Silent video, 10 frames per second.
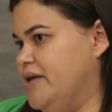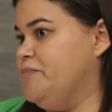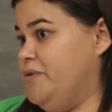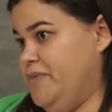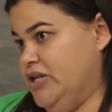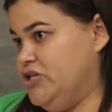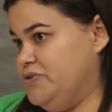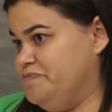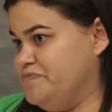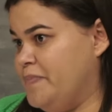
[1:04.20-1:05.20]

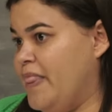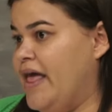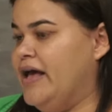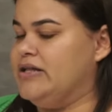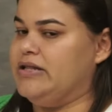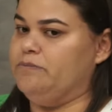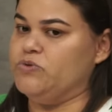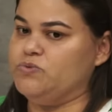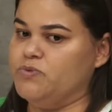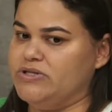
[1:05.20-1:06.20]
permite. Uhum.
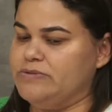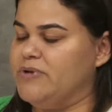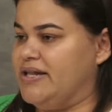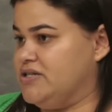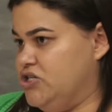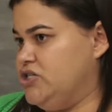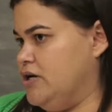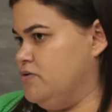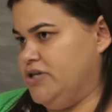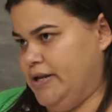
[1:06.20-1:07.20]
Temos muitas mulheres que
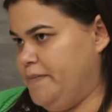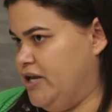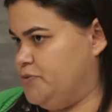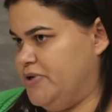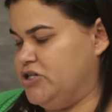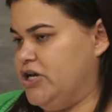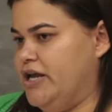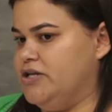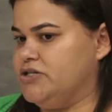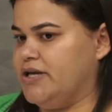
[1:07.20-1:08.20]
chegam diariamente pra
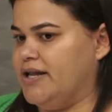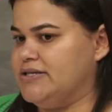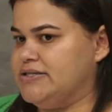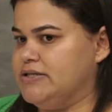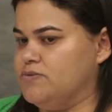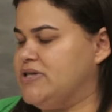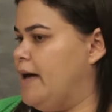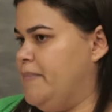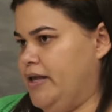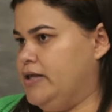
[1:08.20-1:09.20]
gente que elas não
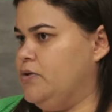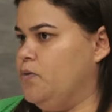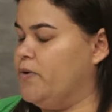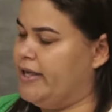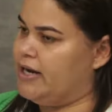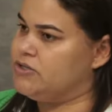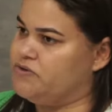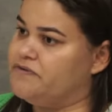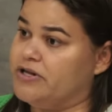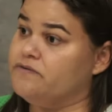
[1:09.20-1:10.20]
sabem que o que elas
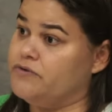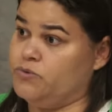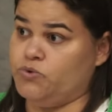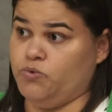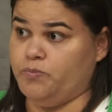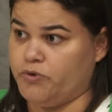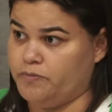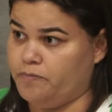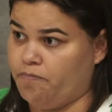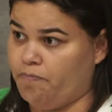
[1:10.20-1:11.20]
sofreram foi um estupro.
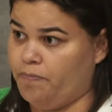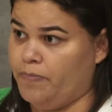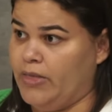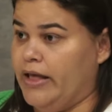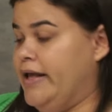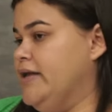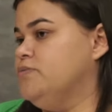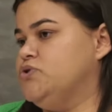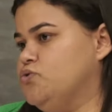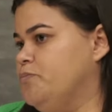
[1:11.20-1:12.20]
E aí
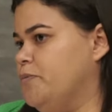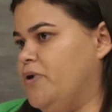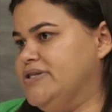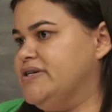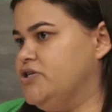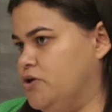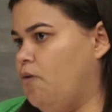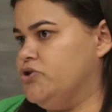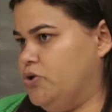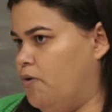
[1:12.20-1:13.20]
o estupro pode ser de,
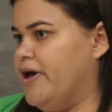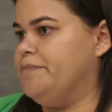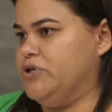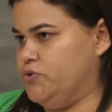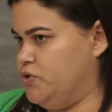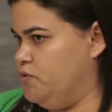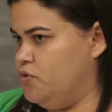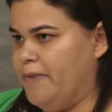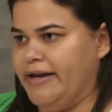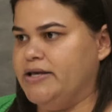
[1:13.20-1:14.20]
de qualquer pessoa, do,
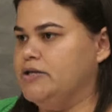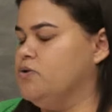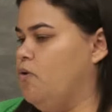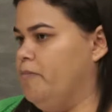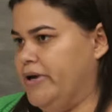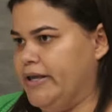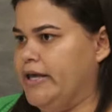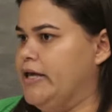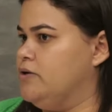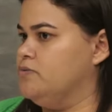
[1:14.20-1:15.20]
do, marido,
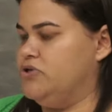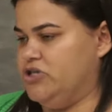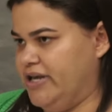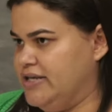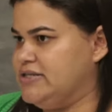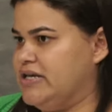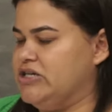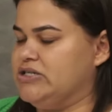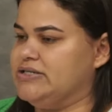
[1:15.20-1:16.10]
companheiro, de quem seja,